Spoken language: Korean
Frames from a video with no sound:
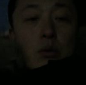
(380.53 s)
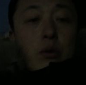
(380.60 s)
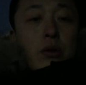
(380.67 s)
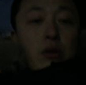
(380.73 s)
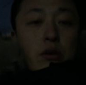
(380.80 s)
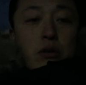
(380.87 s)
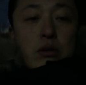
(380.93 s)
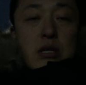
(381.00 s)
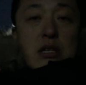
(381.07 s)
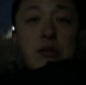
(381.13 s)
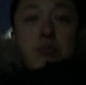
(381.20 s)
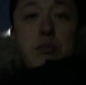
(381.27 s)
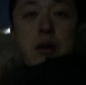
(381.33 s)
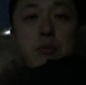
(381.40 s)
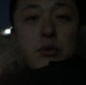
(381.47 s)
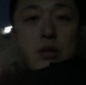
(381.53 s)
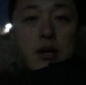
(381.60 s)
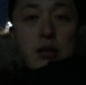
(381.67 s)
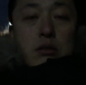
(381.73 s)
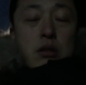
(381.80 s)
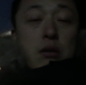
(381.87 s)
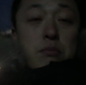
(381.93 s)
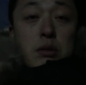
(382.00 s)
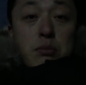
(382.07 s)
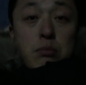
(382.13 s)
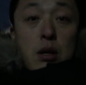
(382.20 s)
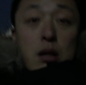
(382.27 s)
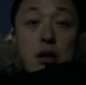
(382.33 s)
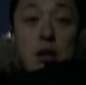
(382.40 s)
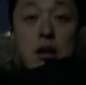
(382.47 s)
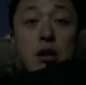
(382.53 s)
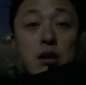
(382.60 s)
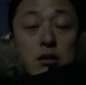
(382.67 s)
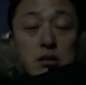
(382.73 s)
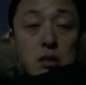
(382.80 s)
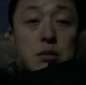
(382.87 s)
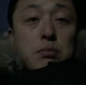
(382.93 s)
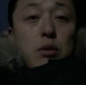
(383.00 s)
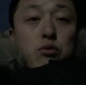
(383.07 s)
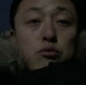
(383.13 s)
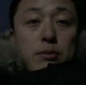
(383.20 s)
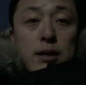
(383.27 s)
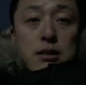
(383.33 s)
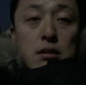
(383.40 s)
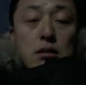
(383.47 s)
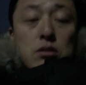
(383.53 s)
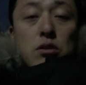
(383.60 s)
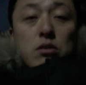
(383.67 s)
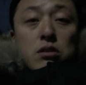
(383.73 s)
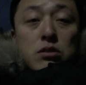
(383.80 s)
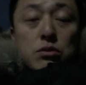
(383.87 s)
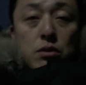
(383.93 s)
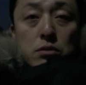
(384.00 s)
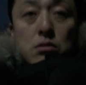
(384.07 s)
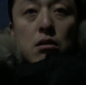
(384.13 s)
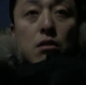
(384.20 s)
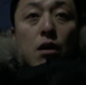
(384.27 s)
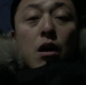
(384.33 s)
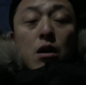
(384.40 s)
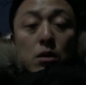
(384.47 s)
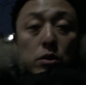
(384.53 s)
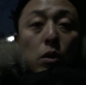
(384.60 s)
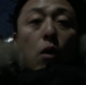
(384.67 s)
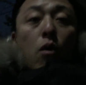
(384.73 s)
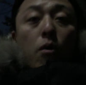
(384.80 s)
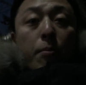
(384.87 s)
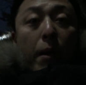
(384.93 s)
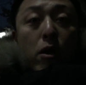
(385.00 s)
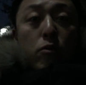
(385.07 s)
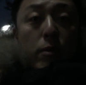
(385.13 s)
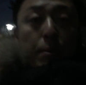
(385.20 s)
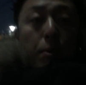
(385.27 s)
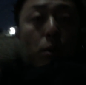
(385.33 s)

오히려 20대보다 30대, 20대 후반, 30이 돼서 더 배움의